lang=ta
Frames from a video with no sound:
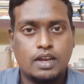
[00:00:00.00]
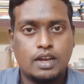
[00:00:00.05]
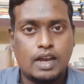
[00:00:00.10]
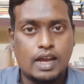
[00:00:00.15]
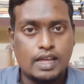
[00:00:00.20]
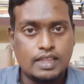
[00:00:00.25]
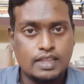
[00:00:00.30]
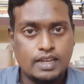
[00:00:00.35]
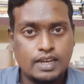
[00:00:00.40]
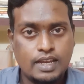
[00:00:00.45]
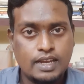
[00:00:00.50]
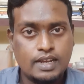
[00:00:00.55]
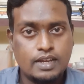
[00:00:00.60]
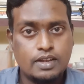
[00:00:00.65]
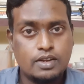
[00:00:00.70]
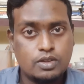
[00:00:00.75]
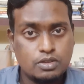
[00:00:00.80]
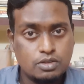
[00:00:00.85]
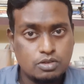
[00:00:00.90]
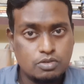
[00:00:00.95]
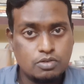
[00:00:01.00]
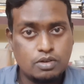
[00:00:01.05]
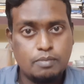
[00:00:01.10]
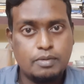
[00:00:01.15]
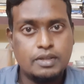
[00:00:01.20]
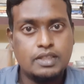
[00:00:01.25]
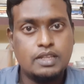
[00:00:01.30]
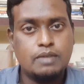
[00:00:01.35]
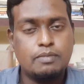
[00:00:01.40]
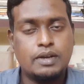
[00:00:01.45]
அதுலேயே கிறிஸ்துவை
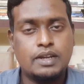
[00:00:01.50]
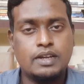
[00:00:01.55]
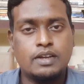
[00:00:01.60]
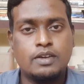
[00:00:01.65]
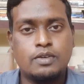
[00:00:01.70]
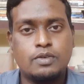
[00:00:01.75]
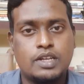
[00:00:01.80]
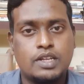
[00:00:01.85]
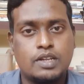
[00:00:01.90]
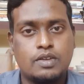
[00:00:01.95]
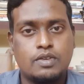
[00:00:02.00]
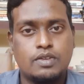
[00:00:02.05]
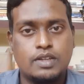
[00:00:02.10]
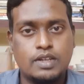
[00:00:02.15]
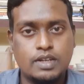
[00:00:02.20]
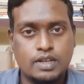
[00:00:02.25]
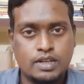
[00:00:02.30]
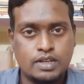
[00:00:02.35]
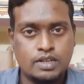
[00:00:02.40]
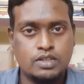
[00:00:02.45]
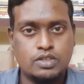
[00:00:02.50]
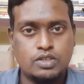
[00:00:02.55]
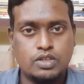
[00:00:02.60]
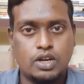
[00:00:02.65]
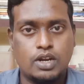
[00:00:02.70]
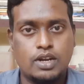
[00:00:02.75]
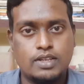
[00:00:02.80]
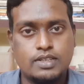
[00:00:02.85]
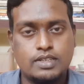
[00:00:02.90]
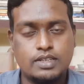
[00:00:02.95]
பற்றி படிக்கக்கூடியது வந்து
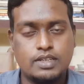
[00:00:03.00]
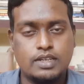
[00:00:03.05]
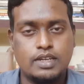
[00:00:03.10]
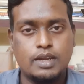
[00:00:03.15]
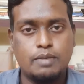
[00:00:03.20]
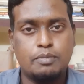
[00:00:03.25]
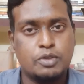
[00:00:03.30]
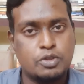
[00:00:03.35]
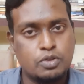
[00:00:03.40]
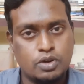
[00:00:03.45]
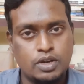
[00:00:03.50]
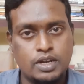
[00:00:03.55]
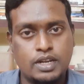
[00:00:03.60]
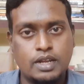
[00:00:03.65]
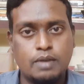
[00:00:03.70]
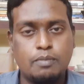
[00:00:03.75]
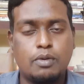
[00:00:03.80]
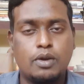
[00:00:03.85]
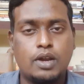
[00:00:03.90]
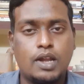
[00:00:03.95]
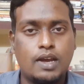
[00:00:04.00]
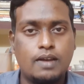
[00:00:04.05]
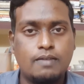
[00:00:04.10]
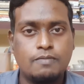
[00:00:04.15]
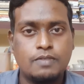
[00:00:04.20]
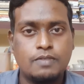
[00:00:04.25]
கிறிஸ்டாலஜி இப்படி சொல்லிகிட்டே போகலாம்